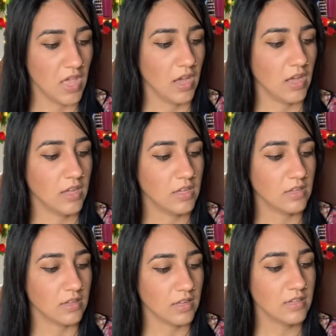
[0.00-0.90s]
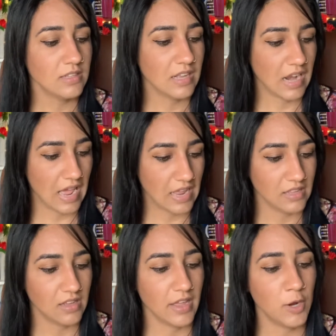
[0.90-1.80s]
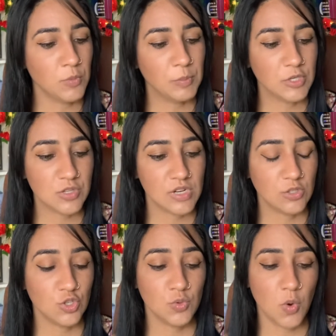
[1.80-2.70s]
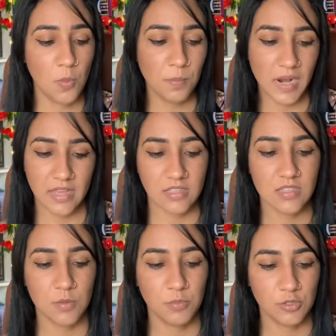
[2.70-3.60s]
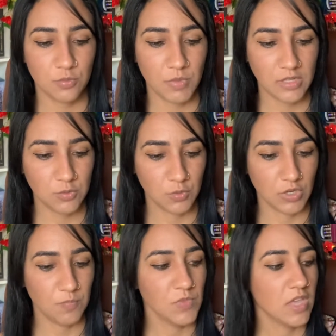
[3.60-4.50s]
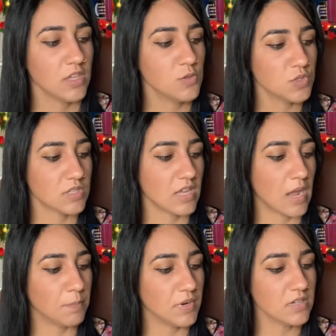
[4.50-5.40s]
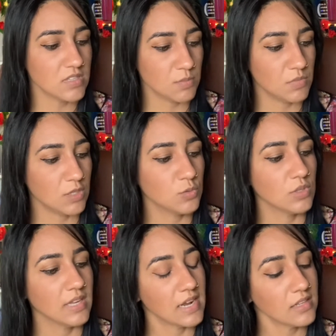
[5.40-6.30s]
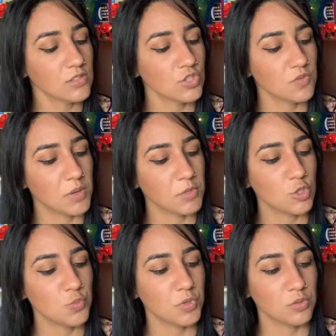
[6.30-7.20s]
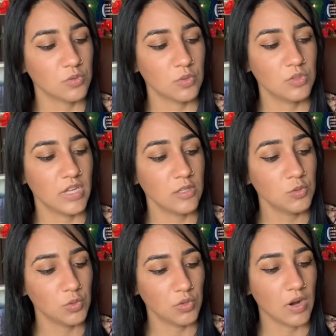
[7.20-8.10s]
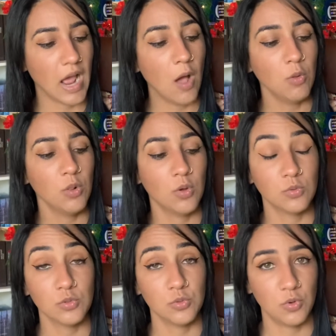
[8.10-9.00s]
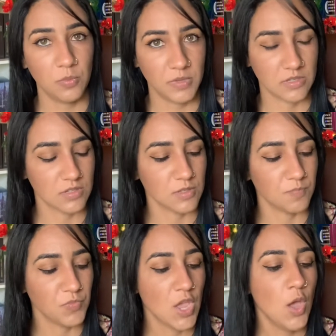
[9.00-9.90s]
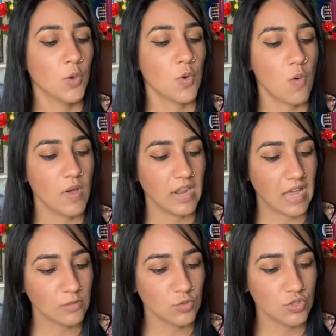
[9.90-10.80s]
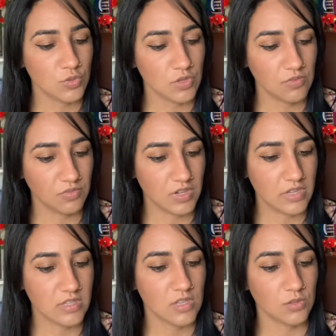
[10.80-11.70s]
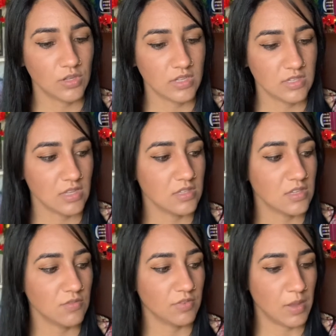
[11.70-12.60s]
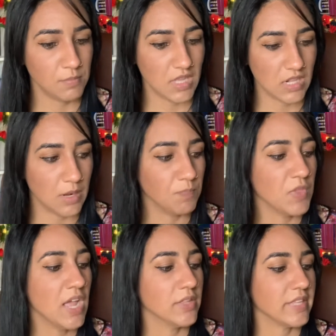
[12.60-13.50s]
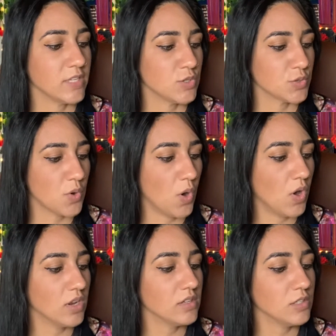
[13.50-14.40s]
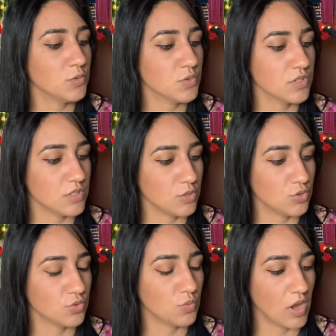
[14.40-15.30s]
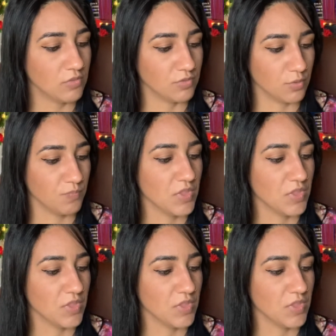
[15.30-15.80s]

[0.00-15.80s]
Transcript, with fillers: Uh, Anglaia é uma personagem complexa e perturbadora. Isso será percebido gradativamente pelo leitor ao longo do romance, com o relato de sua infância e adolescência em família, na escola e no sítio do avô.